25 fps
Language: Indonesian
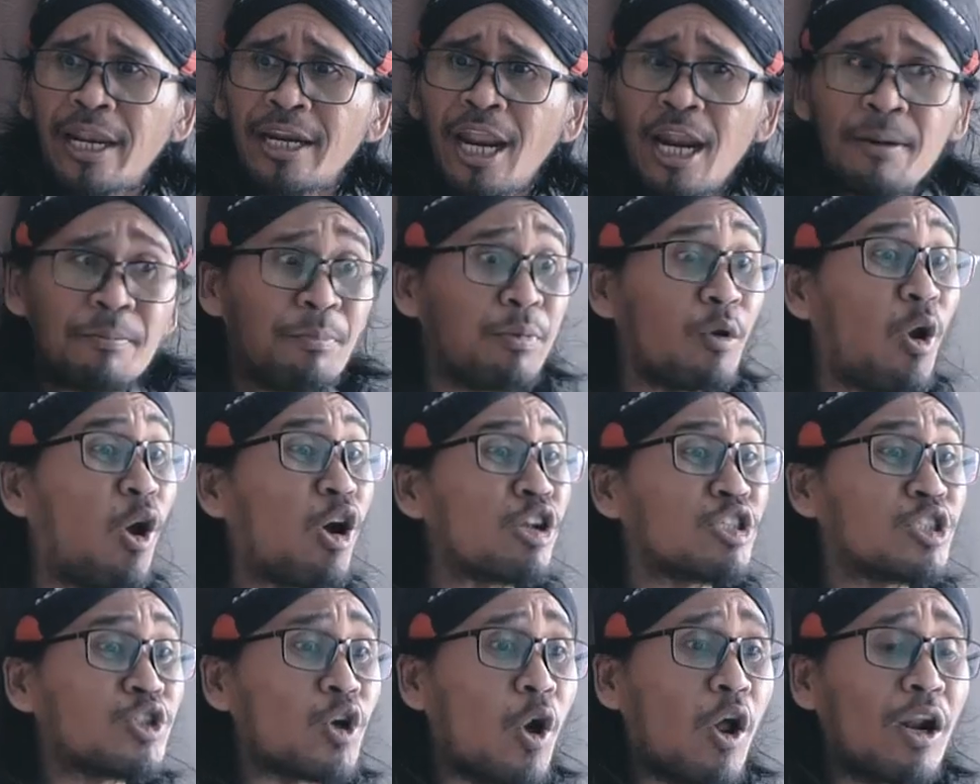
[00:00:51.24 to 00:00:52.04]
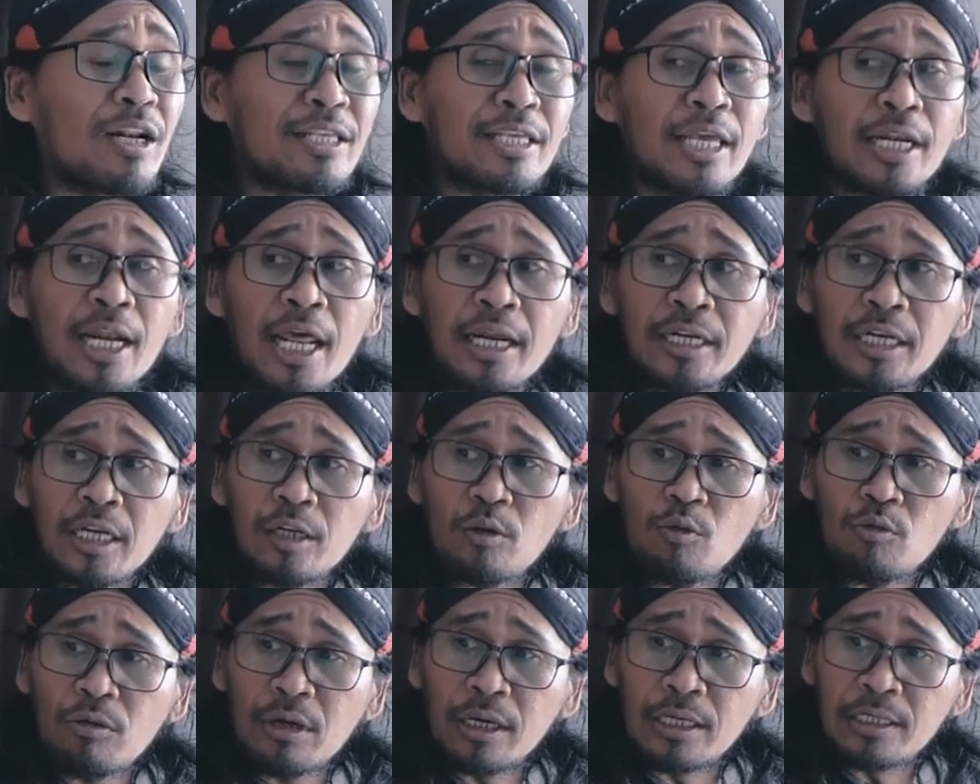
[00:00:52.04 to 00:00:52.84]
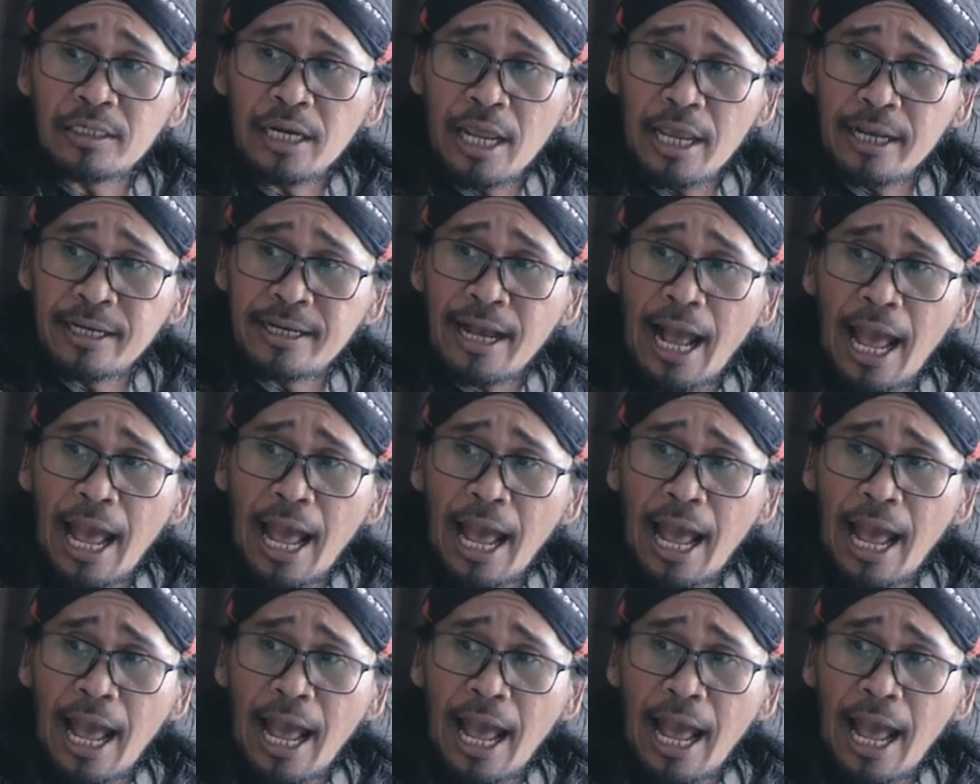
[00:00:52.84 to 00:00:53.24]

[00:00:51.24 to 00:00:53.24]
nyanan brojolnya nyanan itu gede